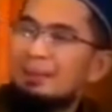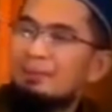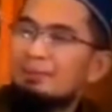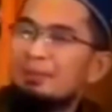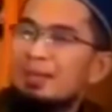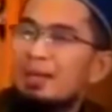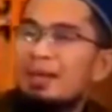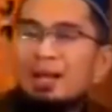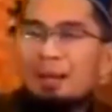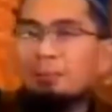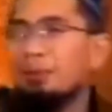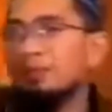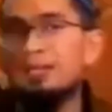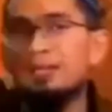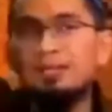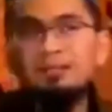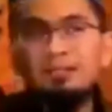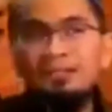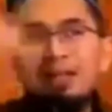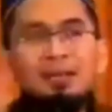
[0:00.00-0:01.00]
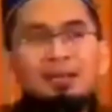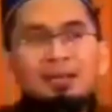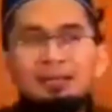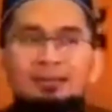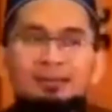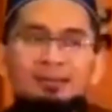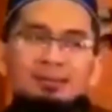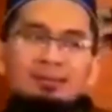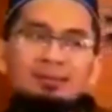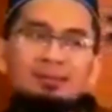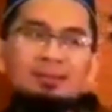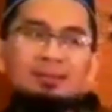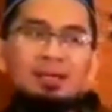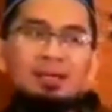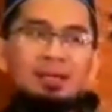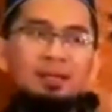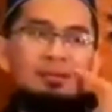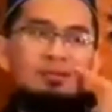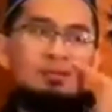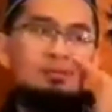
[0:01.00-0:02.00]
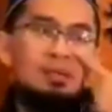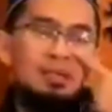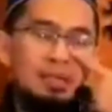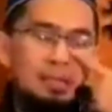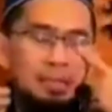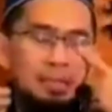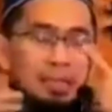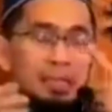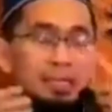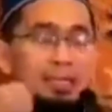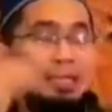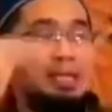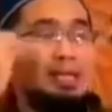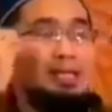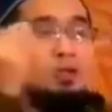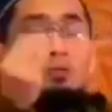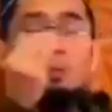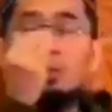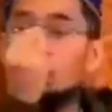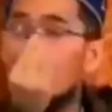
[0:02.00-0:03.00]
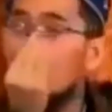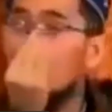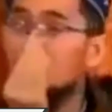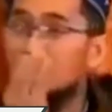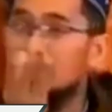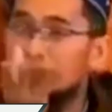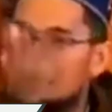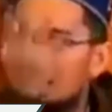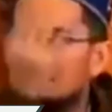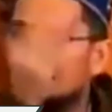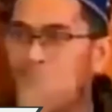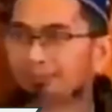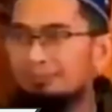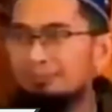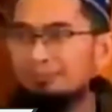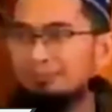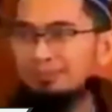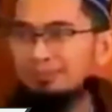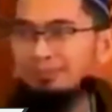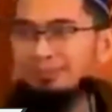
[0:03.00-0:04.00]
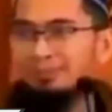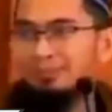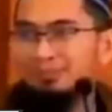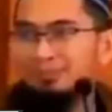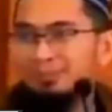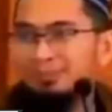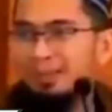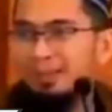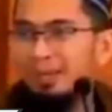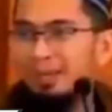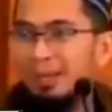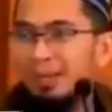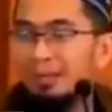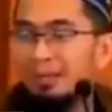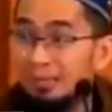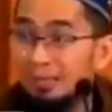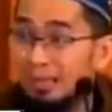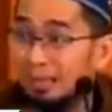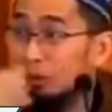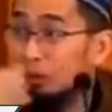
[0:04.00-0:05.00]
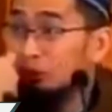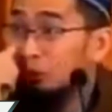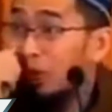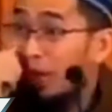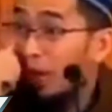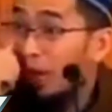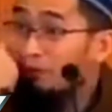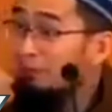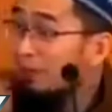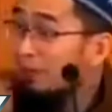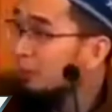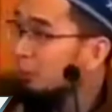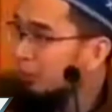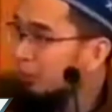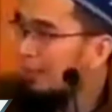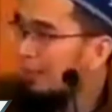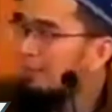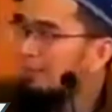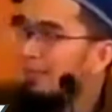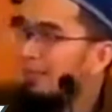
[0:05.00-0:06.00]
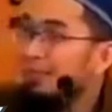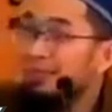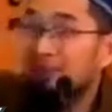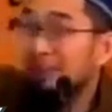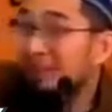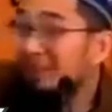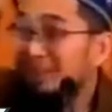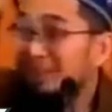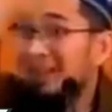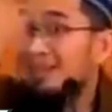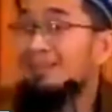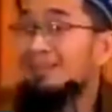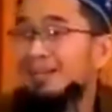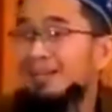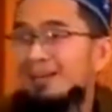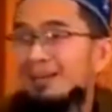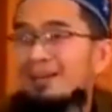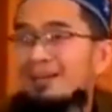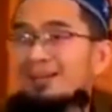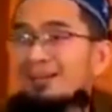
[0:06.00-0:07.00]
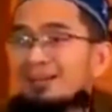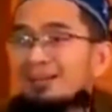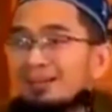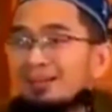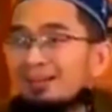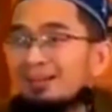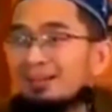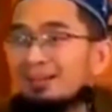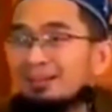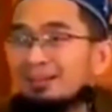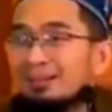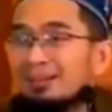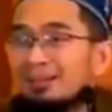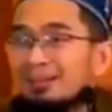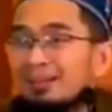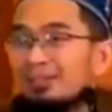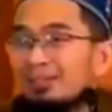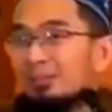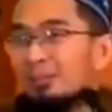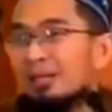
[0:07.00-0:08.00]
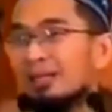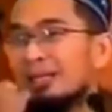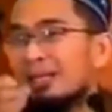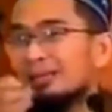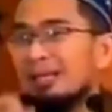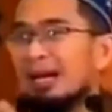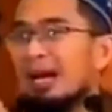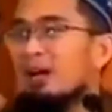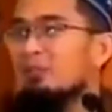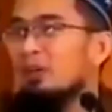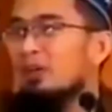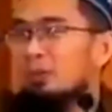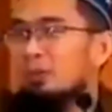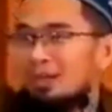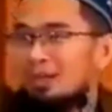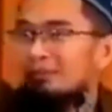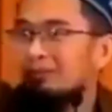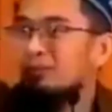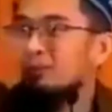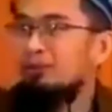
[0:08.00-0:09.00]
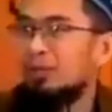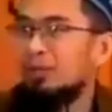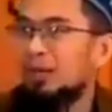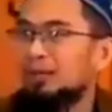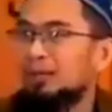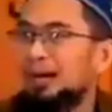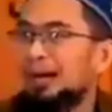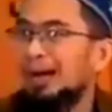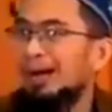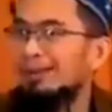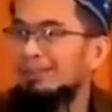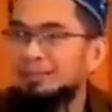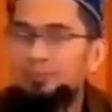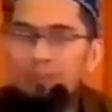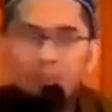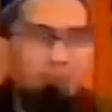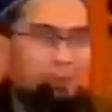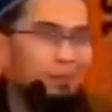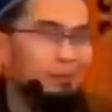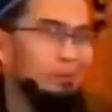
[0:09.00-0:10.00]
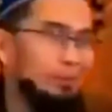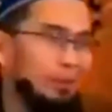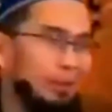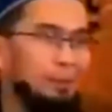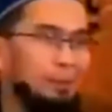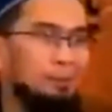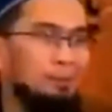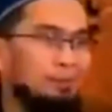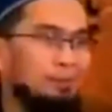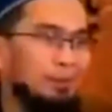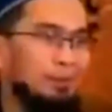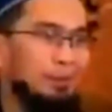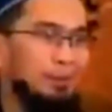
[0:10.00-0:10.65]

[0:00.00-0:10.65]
Ya. Nggak percaya silahkan. Ya, coba itu baru hafal Quran. Dan kalau sudah hafal Qurannya, rizkinya datang. Coba lihat, yang hafal Quran Musa, yang haji bapak ibunya.